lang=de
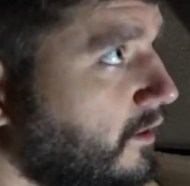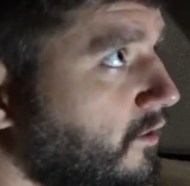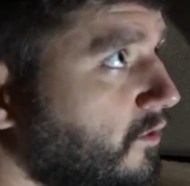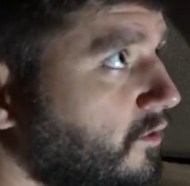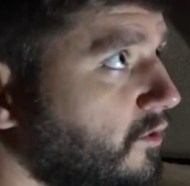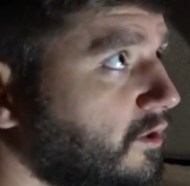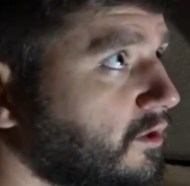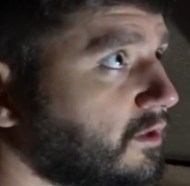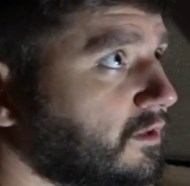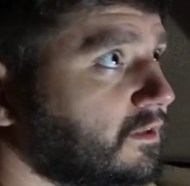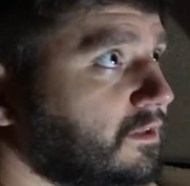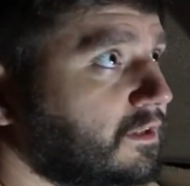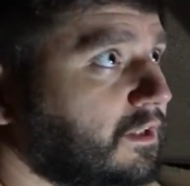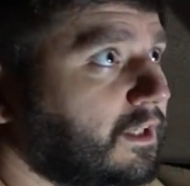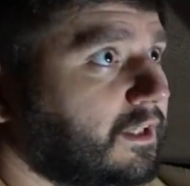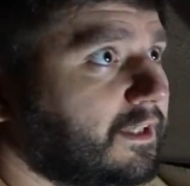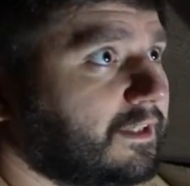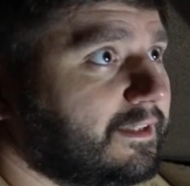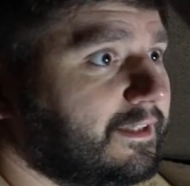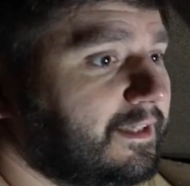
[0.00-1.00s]
Und
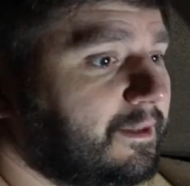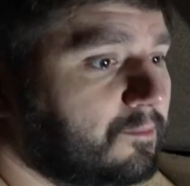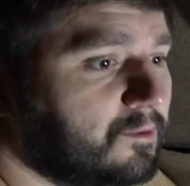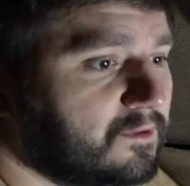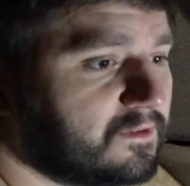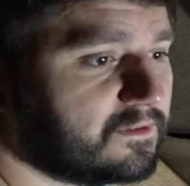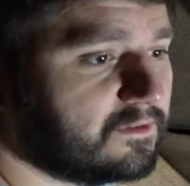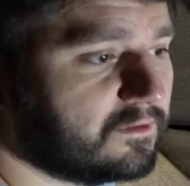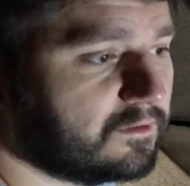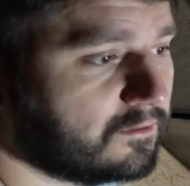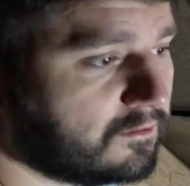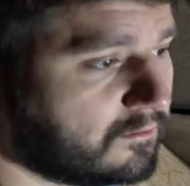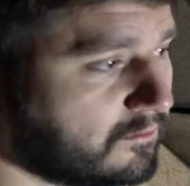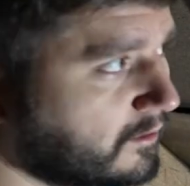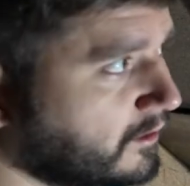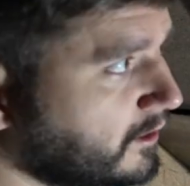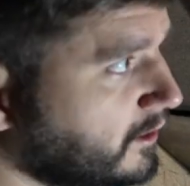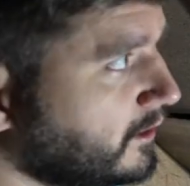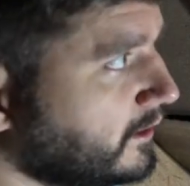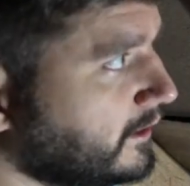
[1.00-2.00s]
die müssten
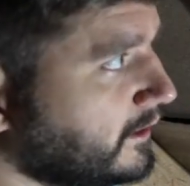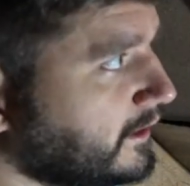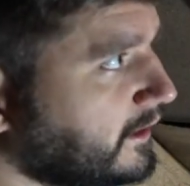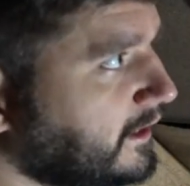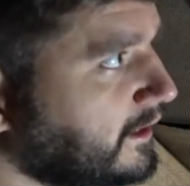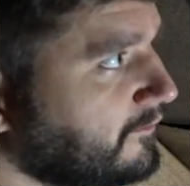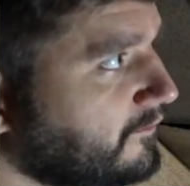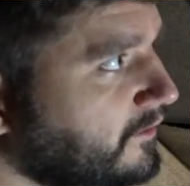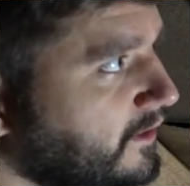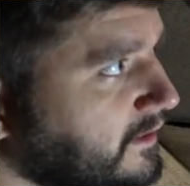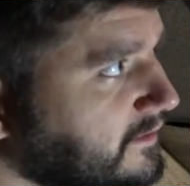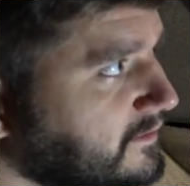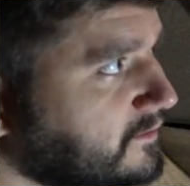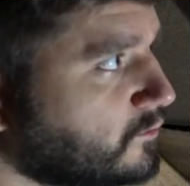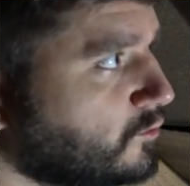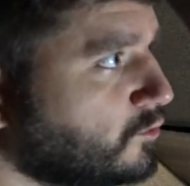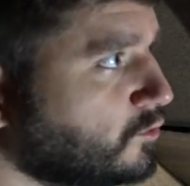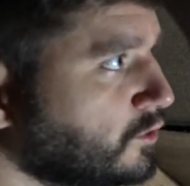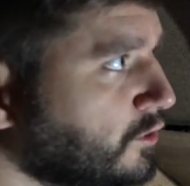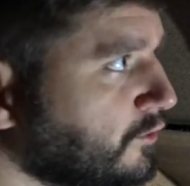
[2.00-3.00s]
jeweils
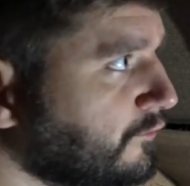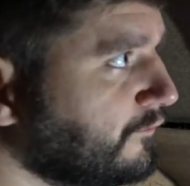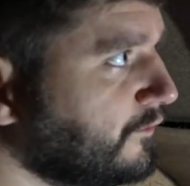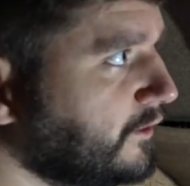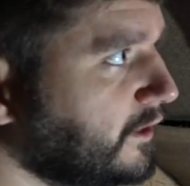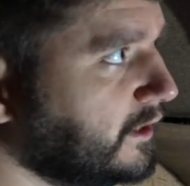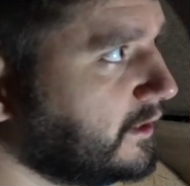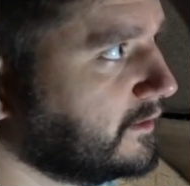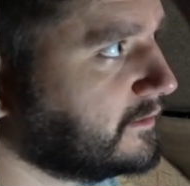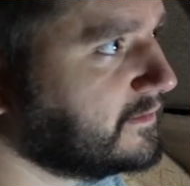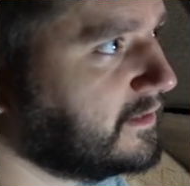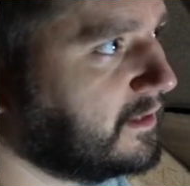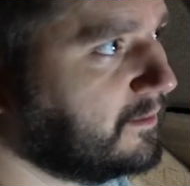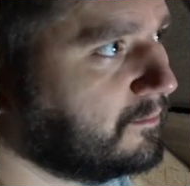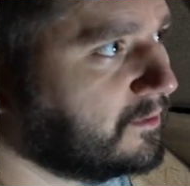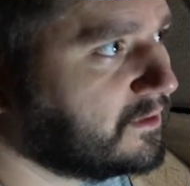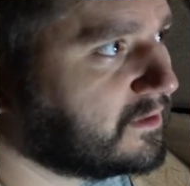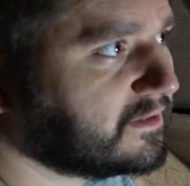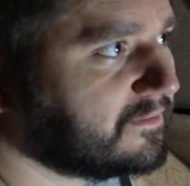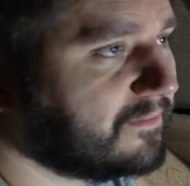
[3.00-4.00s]
ungefähr
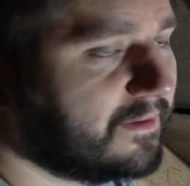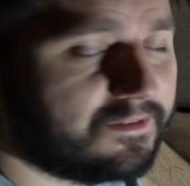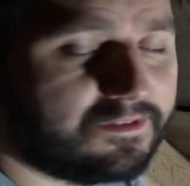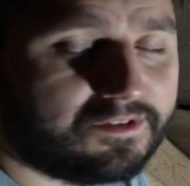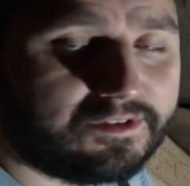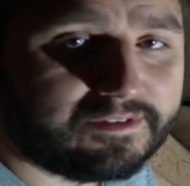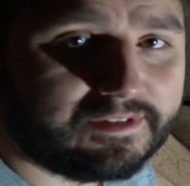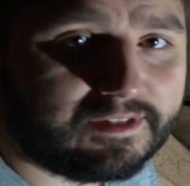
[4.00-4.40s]
10 bis 20